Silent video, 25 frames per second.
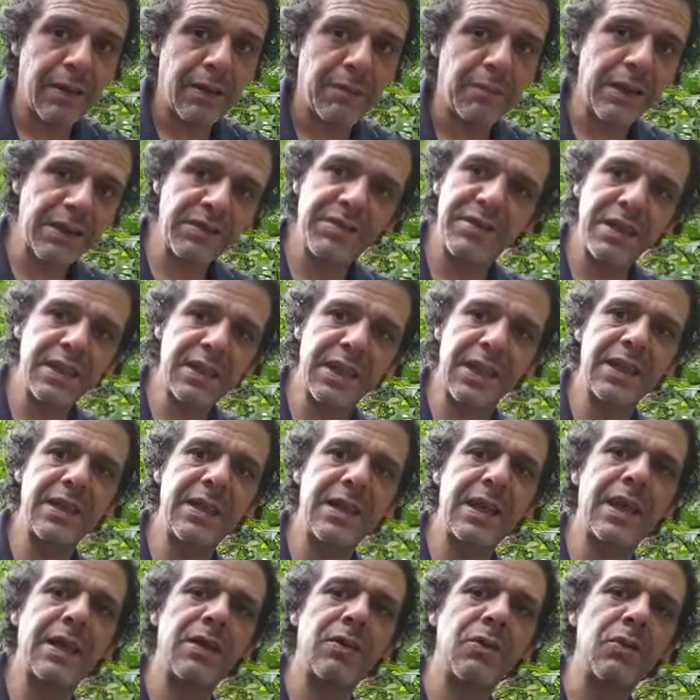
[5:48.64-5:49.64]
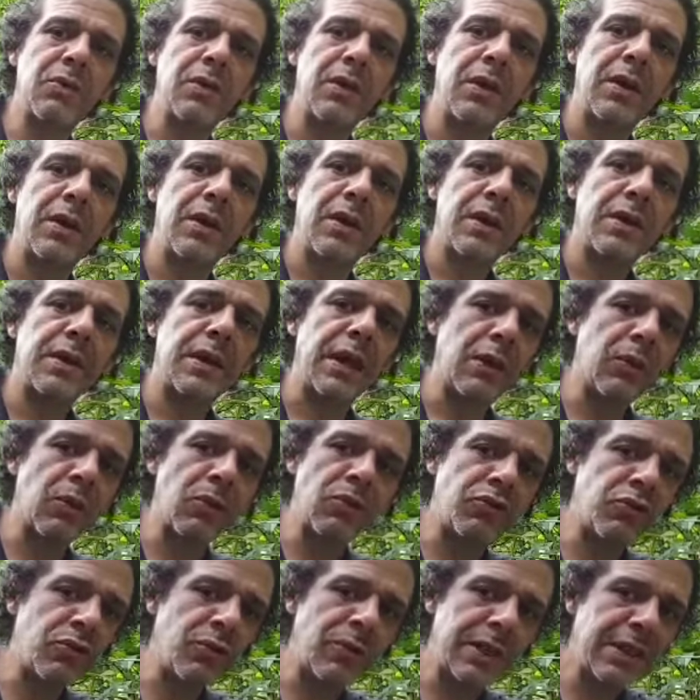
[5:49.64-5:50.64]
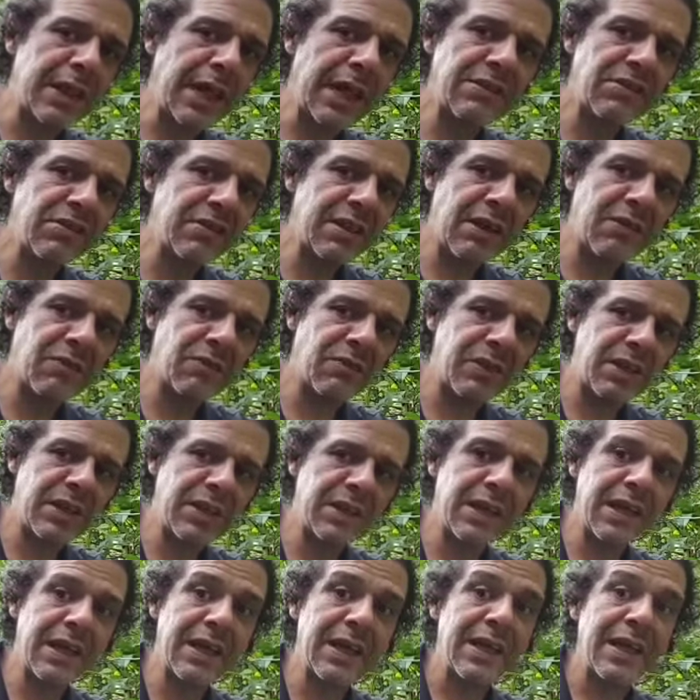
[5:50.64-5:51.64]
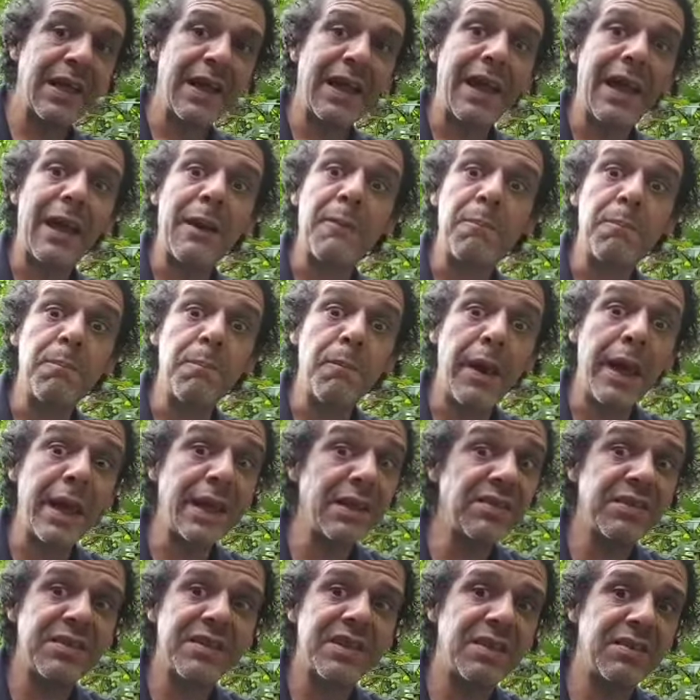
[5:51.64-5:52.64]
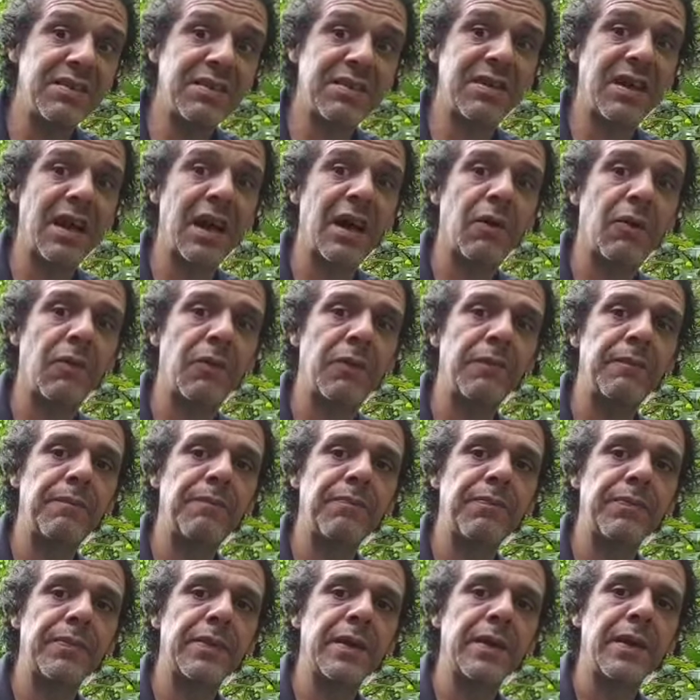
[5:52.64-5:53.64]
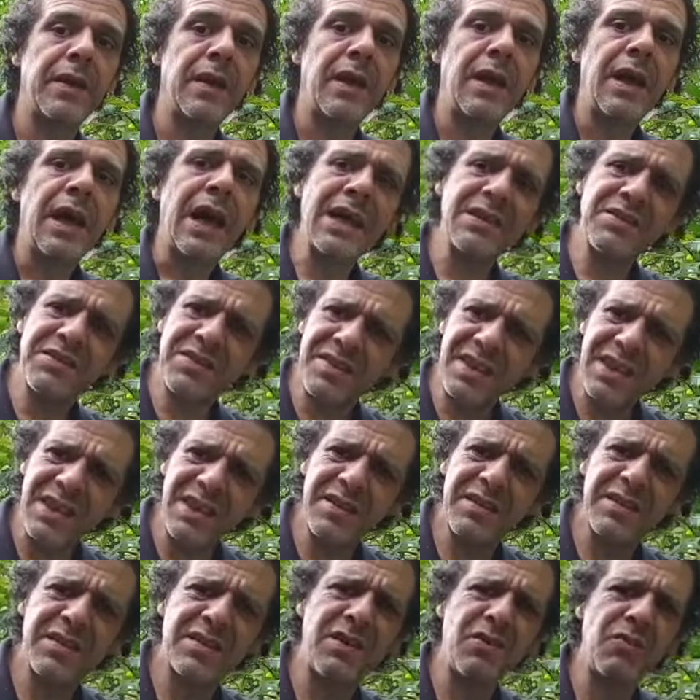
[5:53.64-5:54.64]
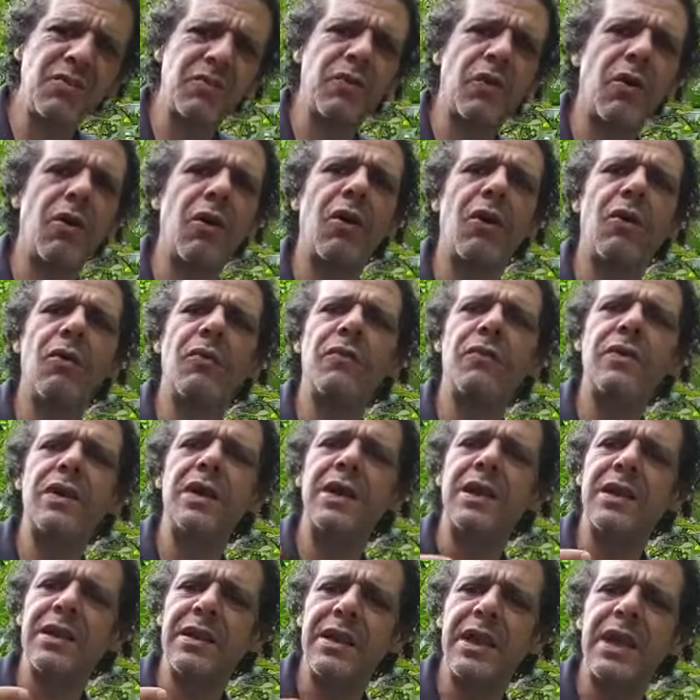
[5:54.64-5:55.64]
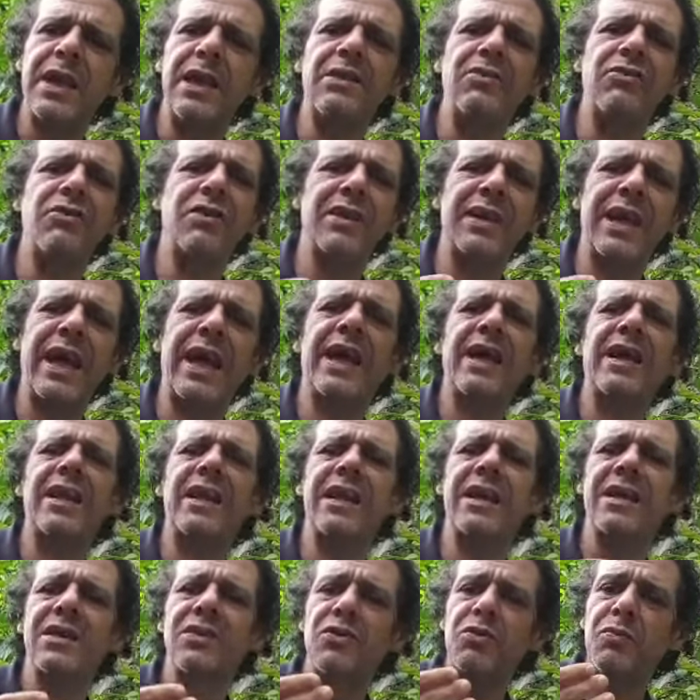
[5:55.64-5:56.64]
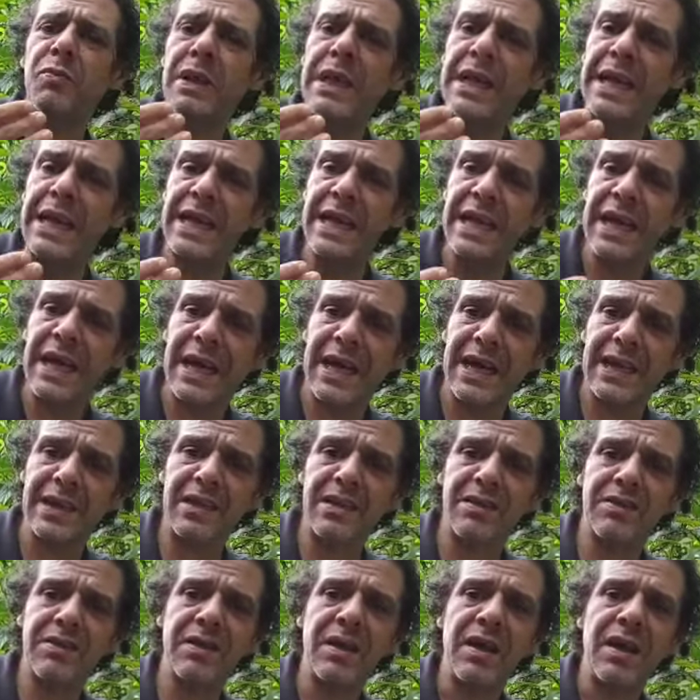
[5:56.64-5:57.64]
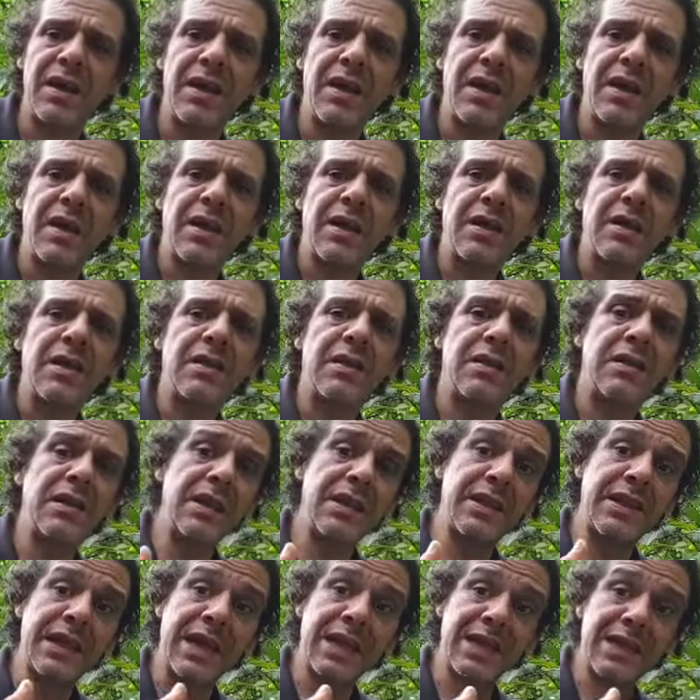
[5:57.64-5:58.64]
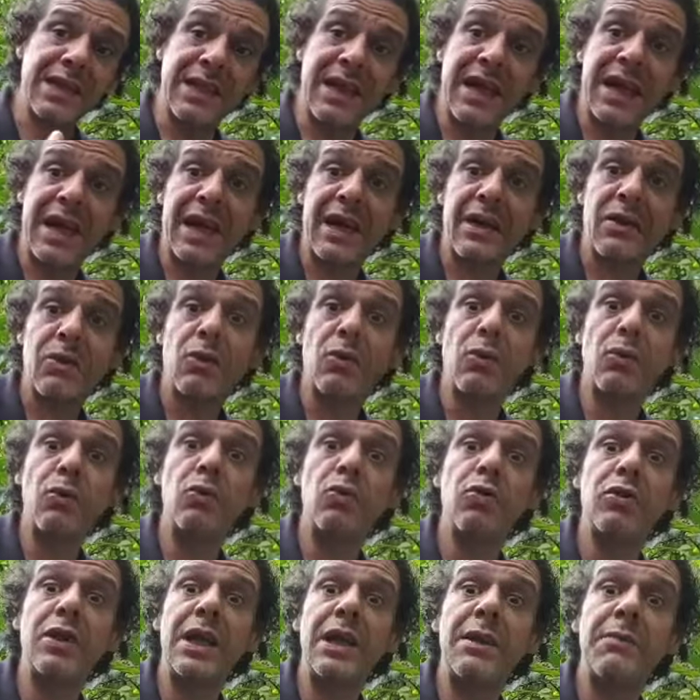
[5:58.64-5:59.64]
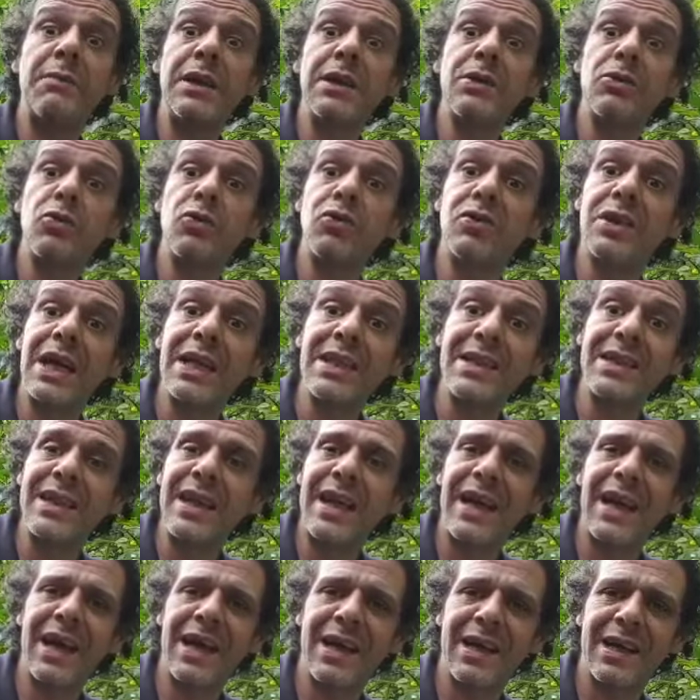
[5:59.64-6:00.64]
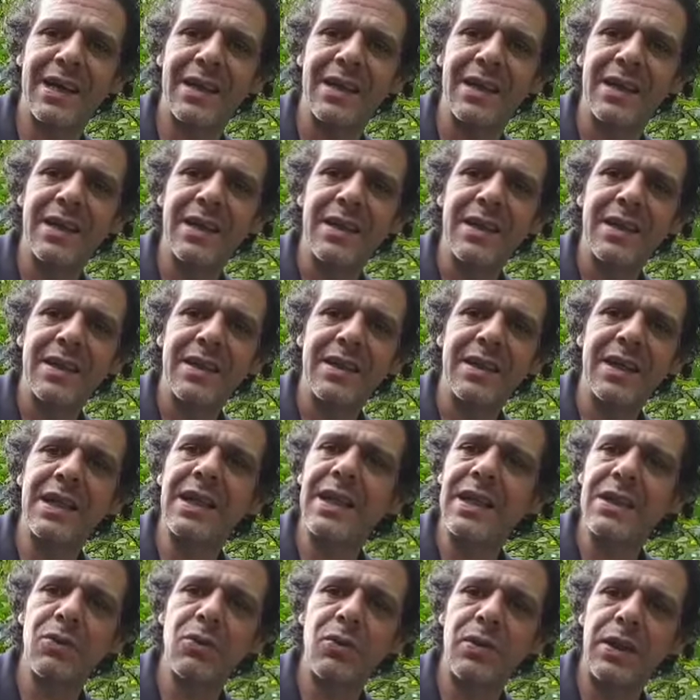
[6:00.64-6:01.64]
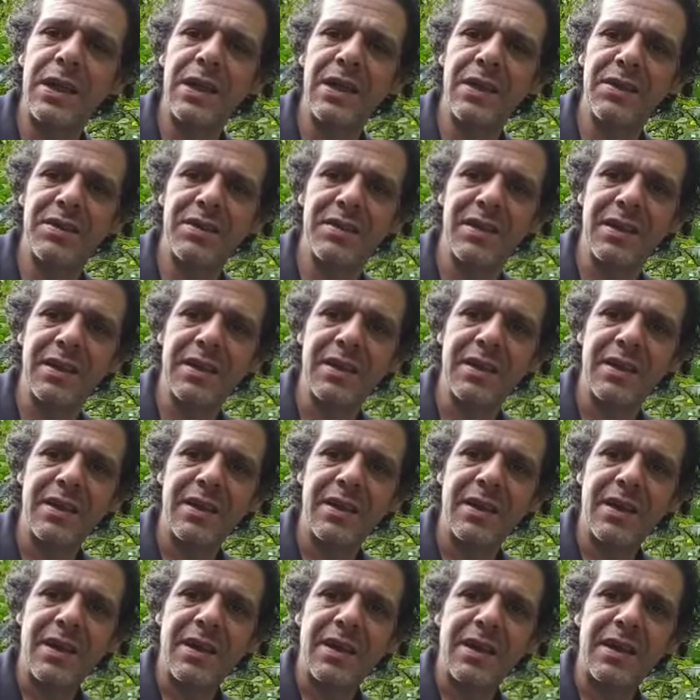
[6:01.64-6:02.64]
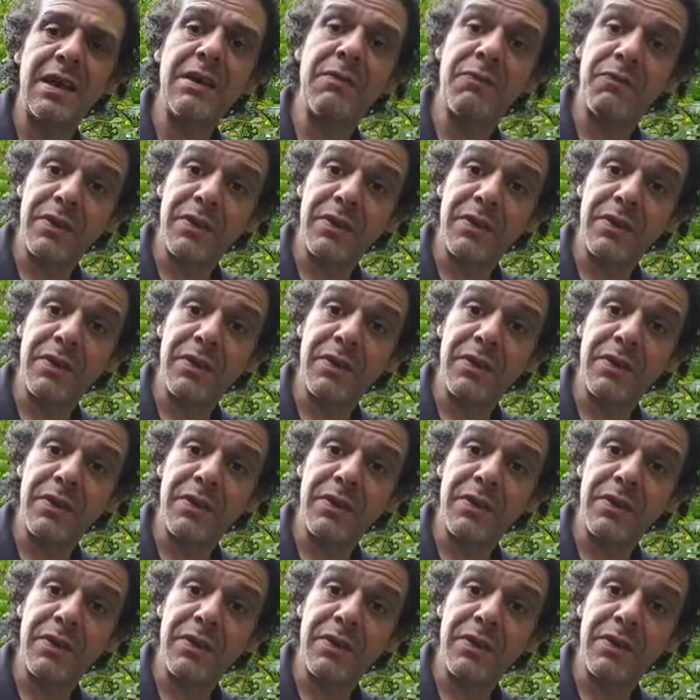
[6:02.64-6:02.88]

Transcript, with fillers: Mas entendendo que a continuidade da vida é essencial. Assim desenvolve e entende técnicas milenares de tratar com os elementos da terra, da natureza, e